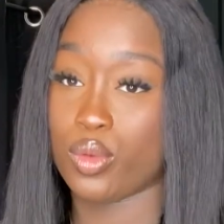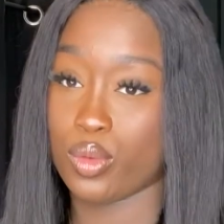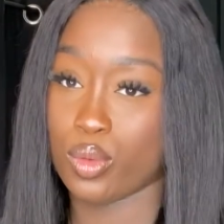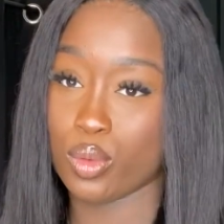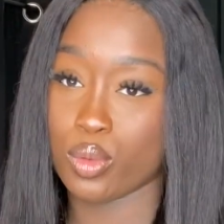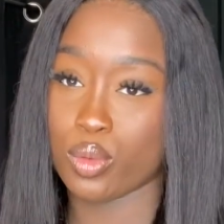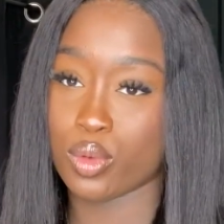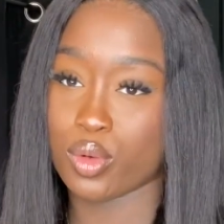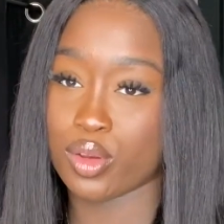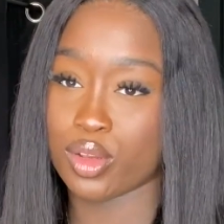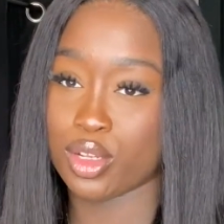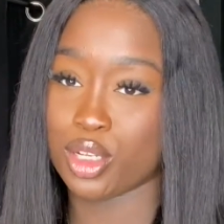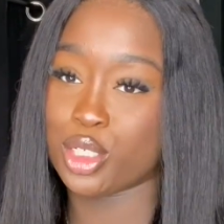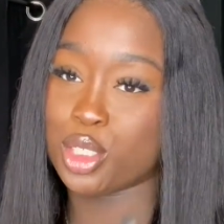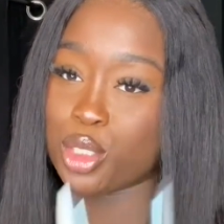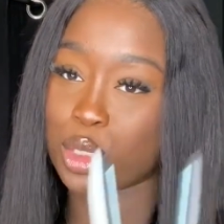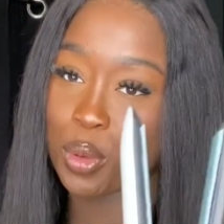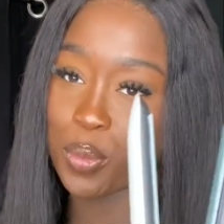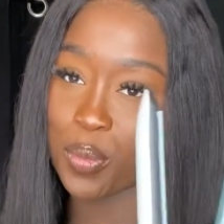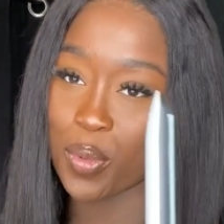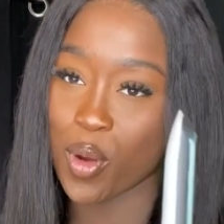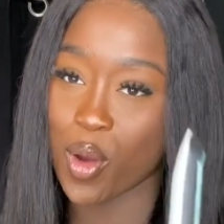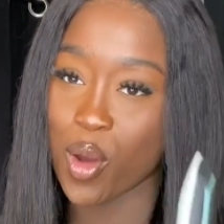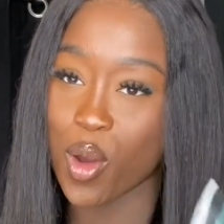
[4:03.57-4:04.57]
Donc,
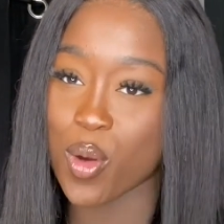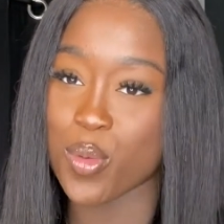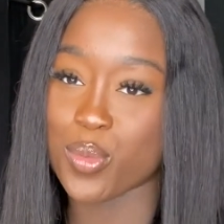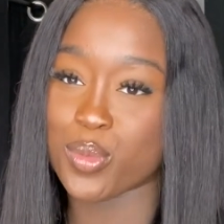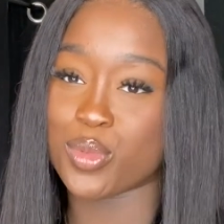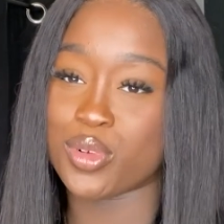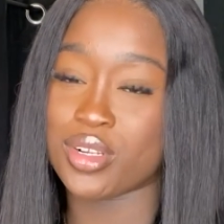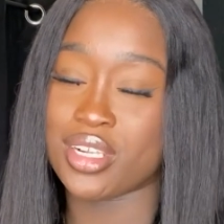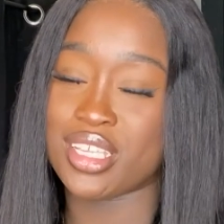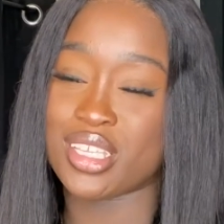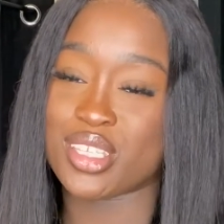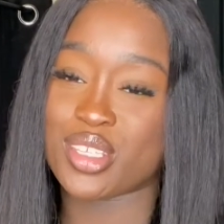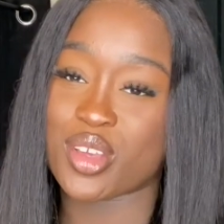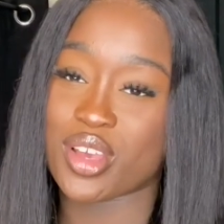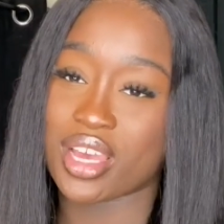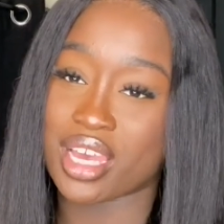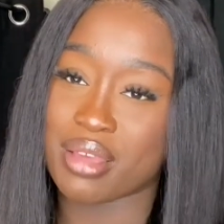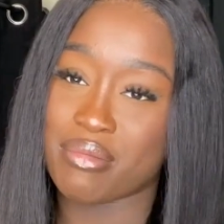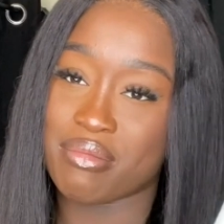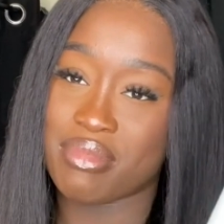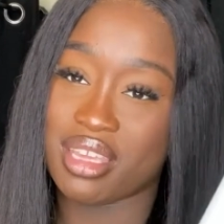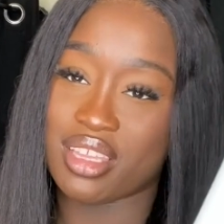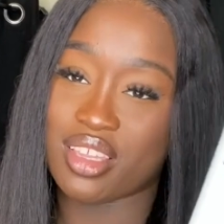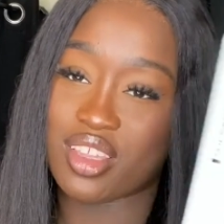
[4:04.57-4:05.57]
je prends mon lisseur
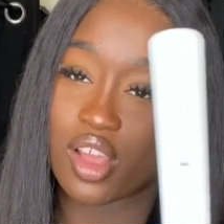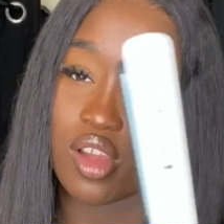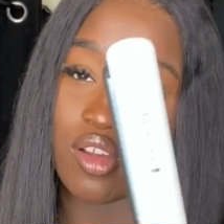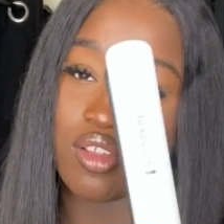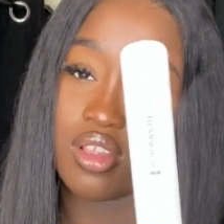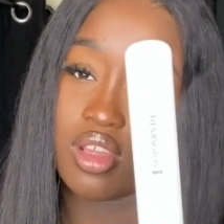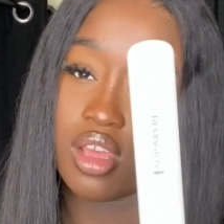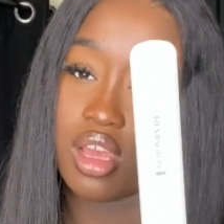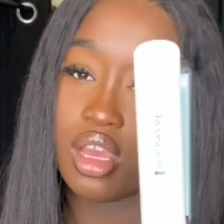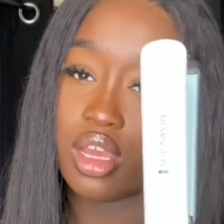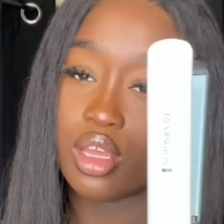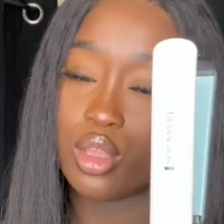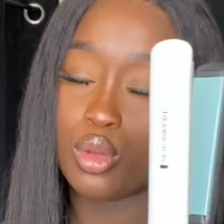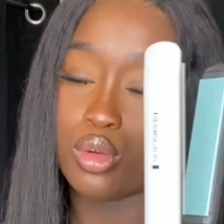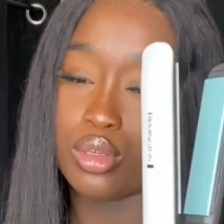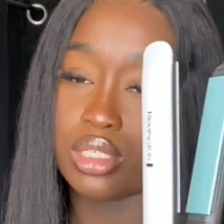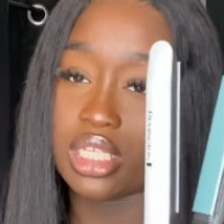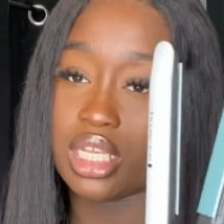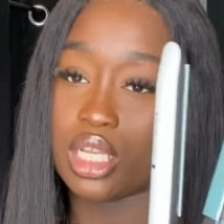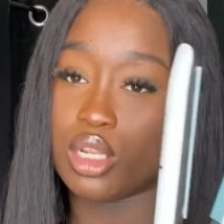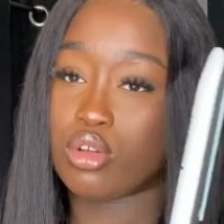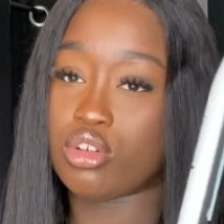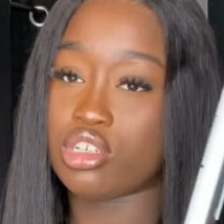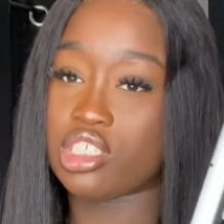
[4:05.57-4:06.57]
Remington. Donc,
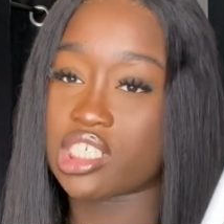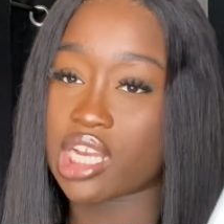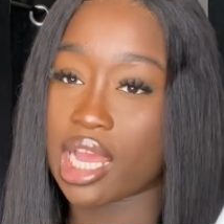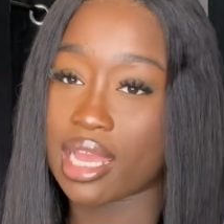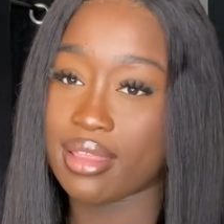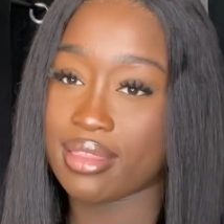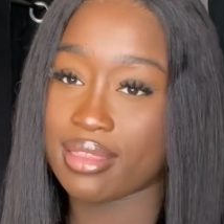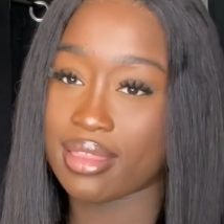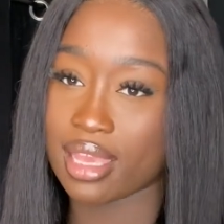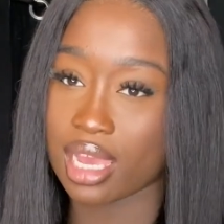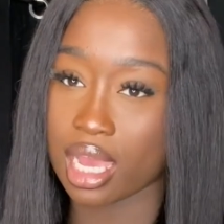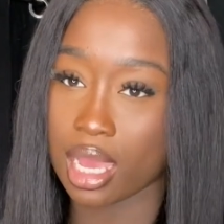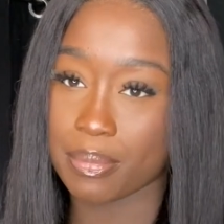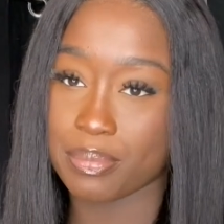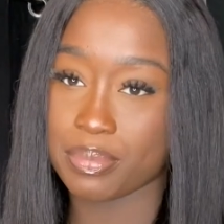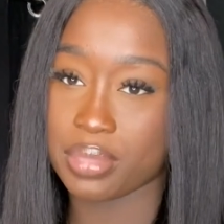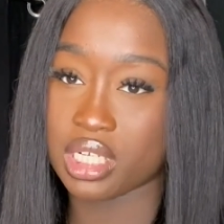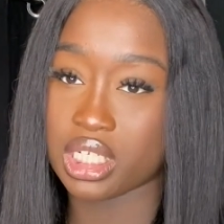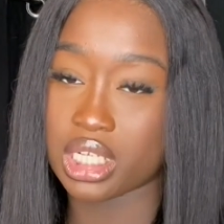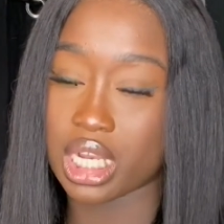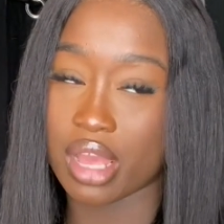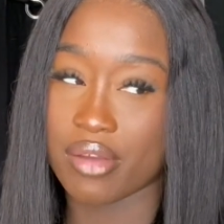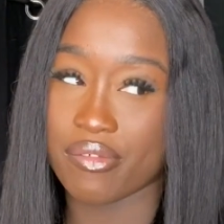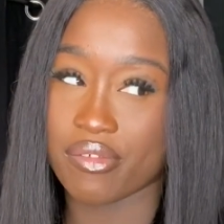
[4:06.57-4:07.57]
c'est le Shine
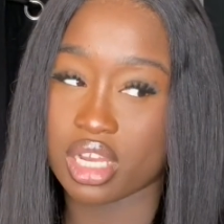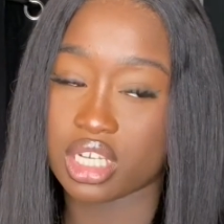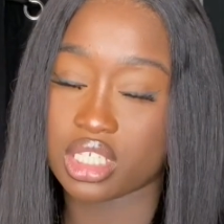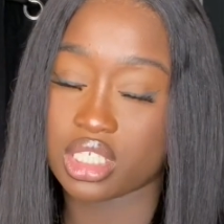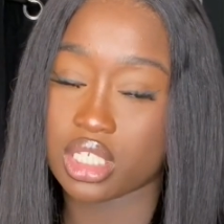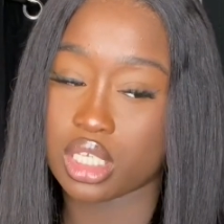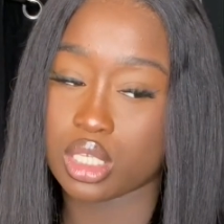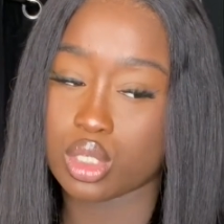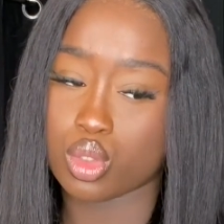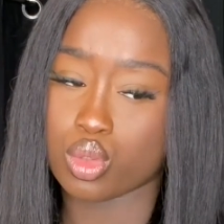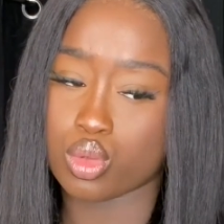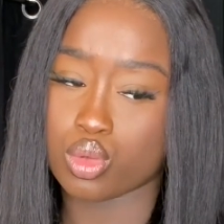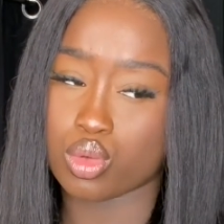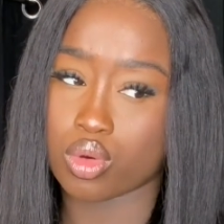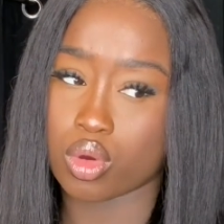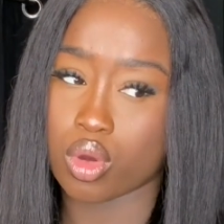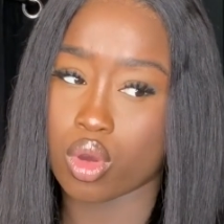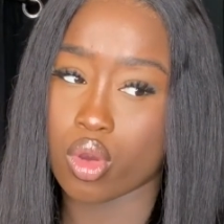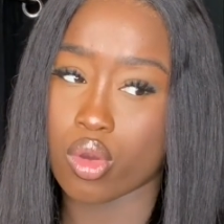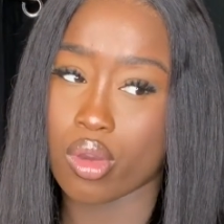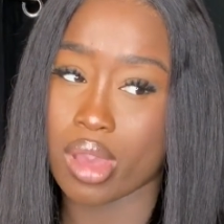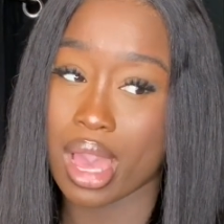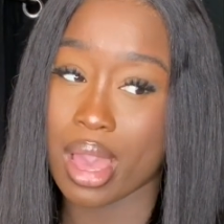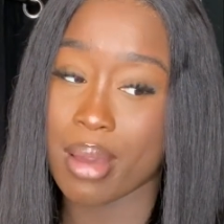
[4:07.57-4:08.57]
Therapy. Je l'avais acheté sur
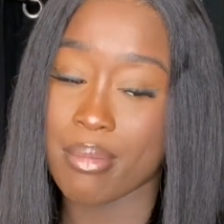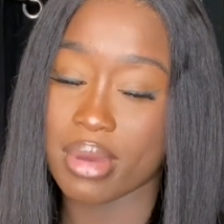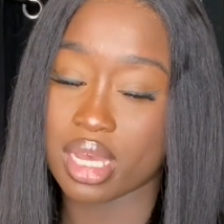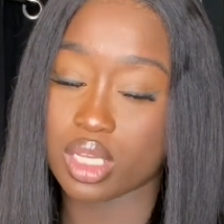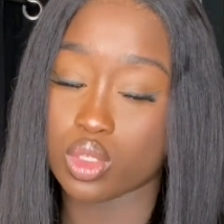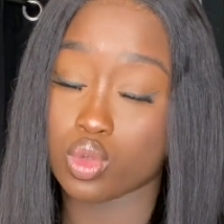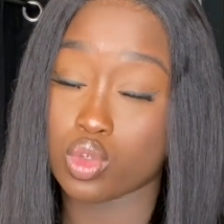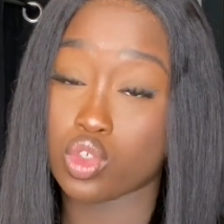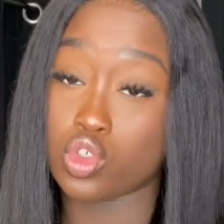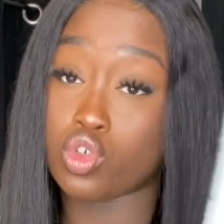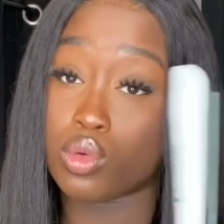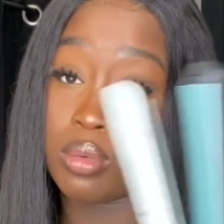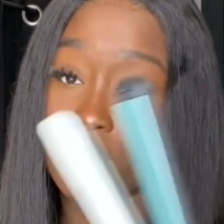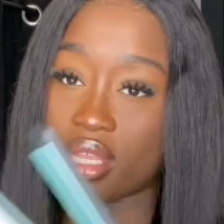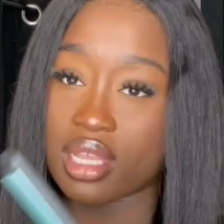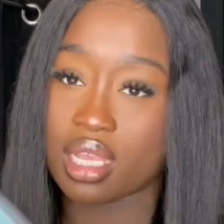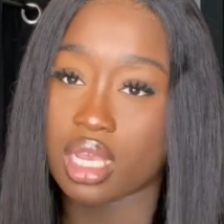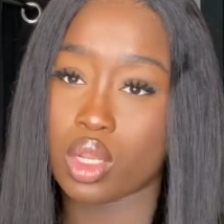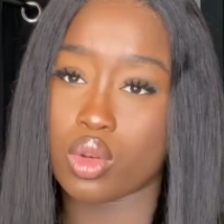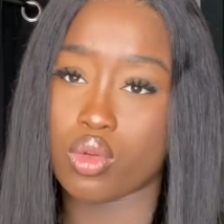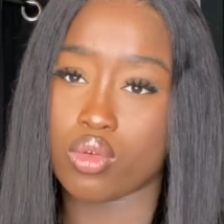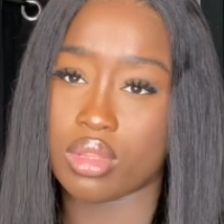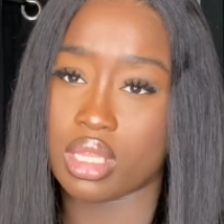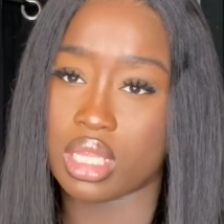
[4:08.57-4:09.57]
Amazon. Je vous
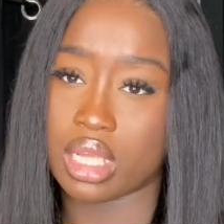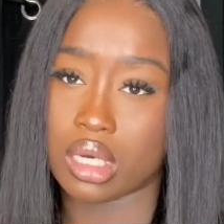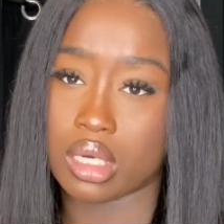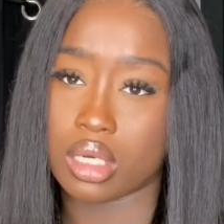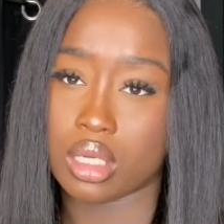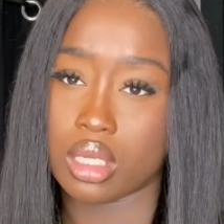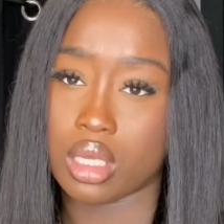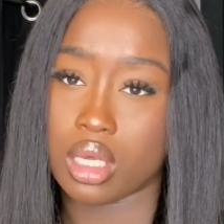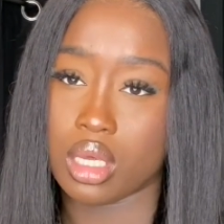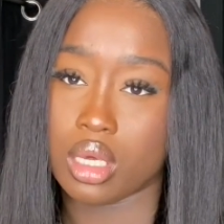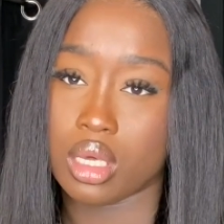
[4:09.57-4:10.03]
mettrai le lien.